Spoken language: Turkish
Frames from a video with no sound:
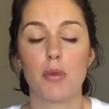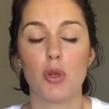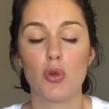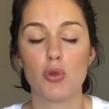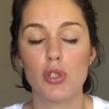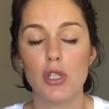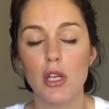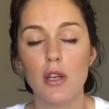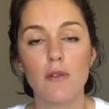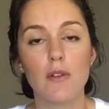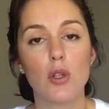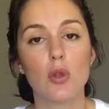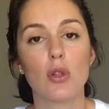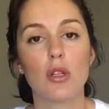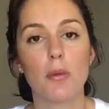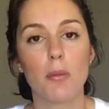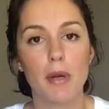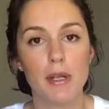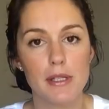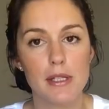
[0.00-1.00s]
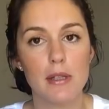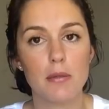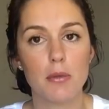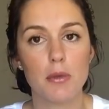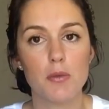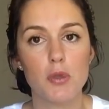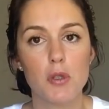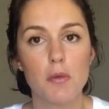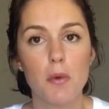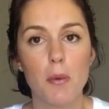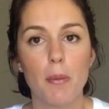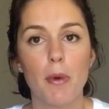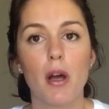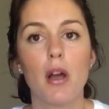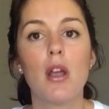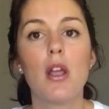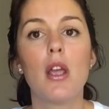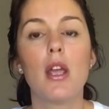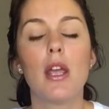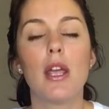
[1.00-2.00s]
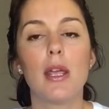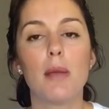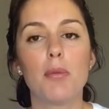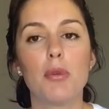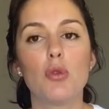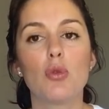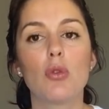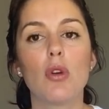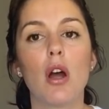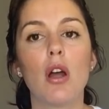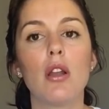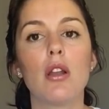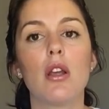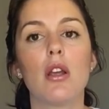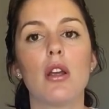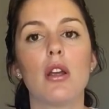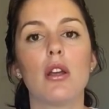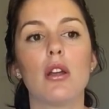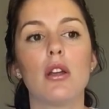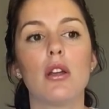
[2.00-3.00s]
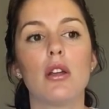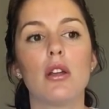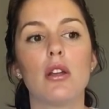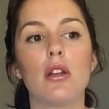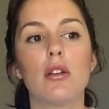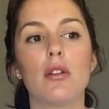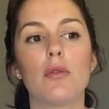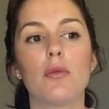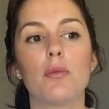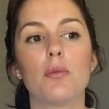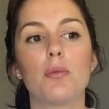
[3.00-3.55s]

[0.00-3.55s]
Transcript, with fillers: Bir önceki videoda bahsetmemişim ama epidural e,